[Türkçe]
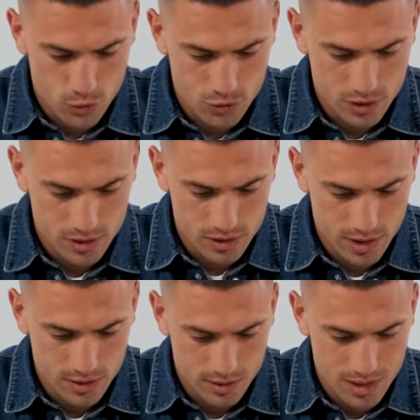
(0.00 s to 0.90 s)

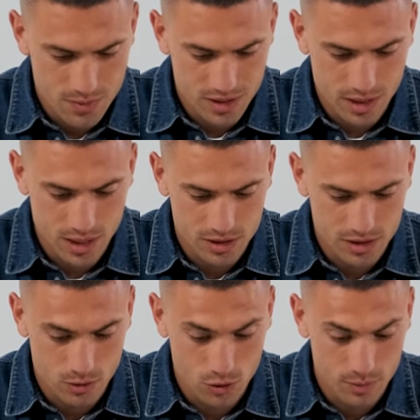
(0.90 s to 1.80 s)
oyuncularından kiminle
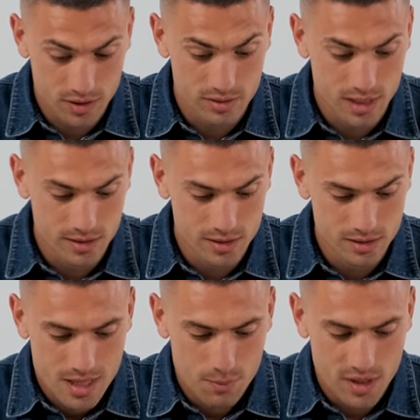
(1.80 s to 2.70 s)
karşılıklı oynamak isterdin?
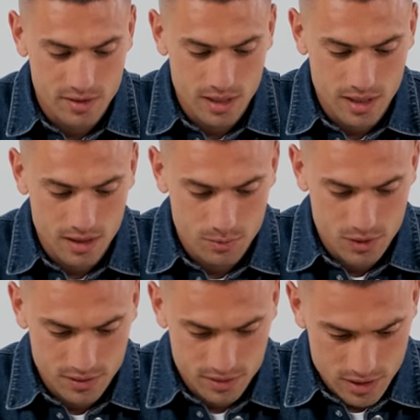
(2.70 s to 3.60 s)
Mesela
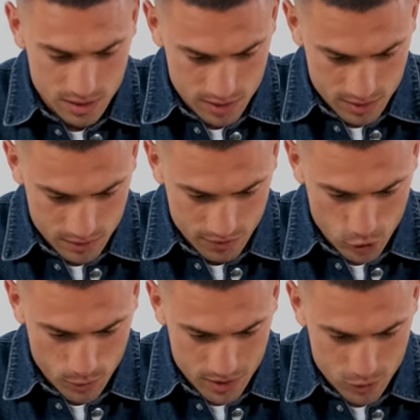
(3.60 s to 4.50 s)
Brezilyalı
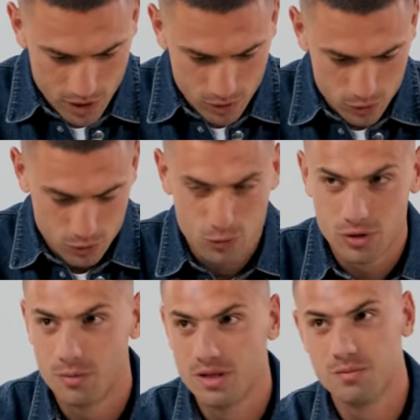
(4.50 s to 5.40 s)
fenomen Ronaldo'yu durdurabilir